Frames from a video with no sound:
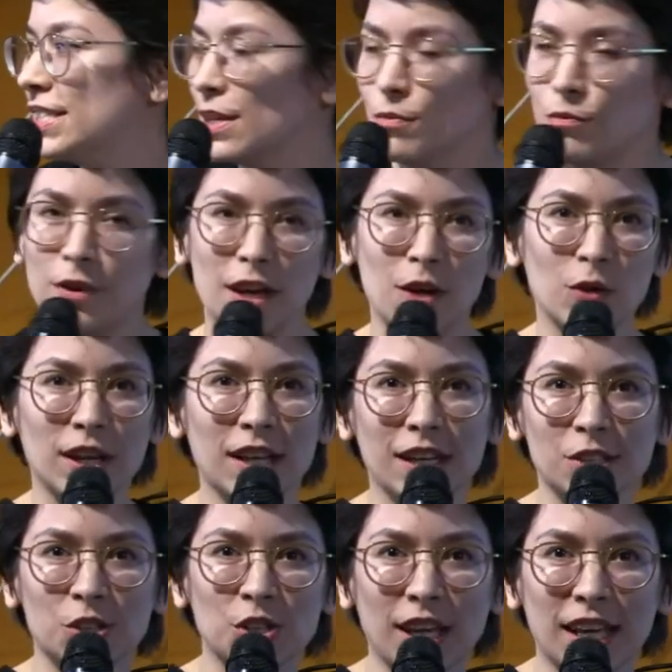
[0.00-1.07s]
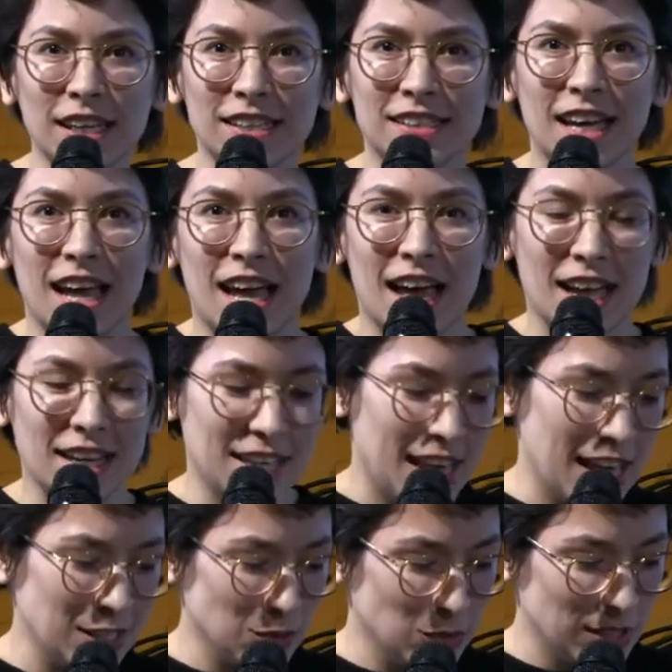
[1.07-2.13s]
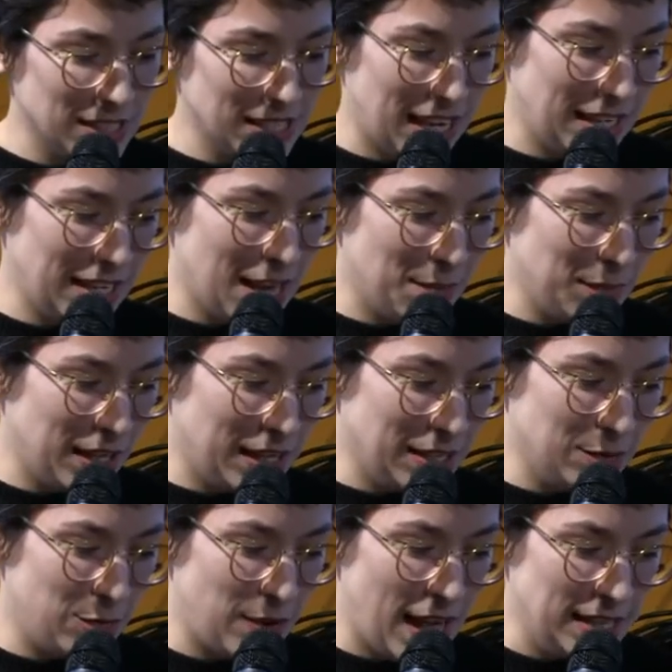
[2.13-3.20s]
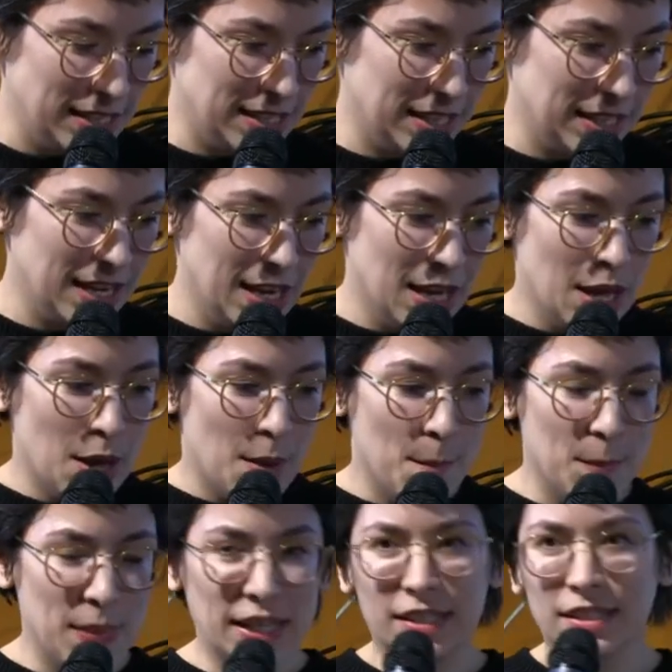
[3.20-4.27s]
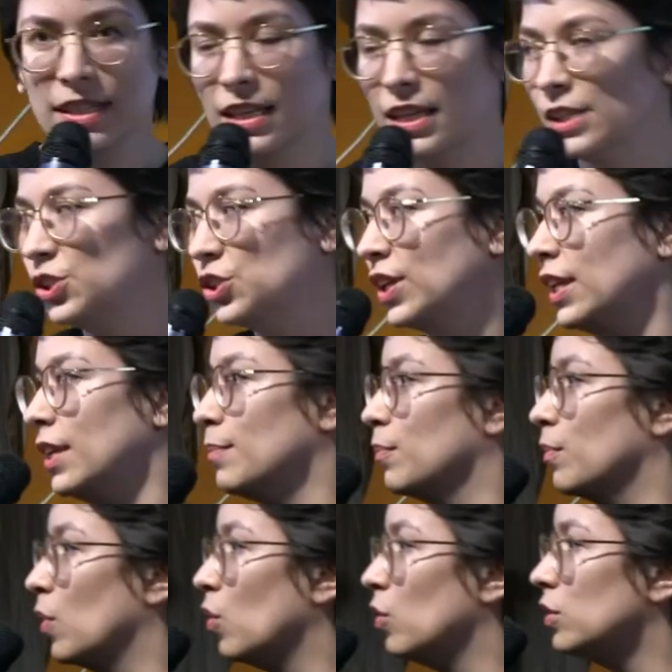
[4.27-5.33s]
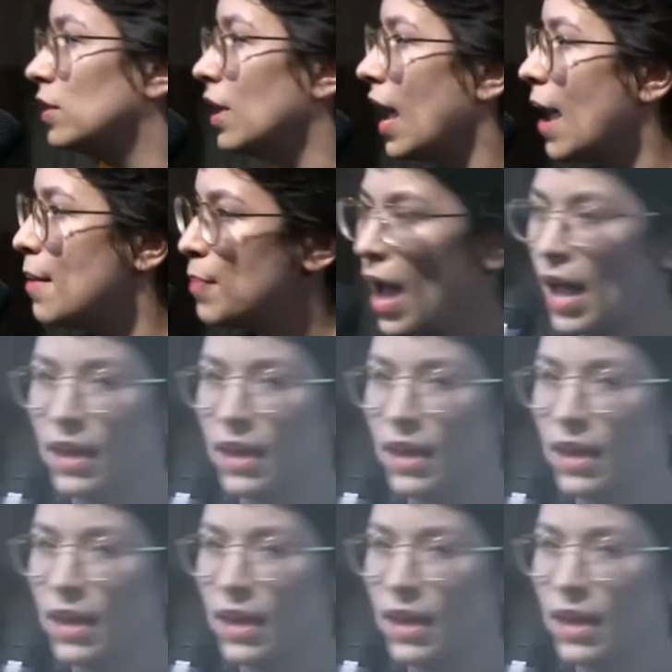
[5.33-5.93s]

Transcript: Empfehlungen gestrickt. Äh, die Erstunterzeichner haben da ganz fleißig mitgeschrieben. Und ein paar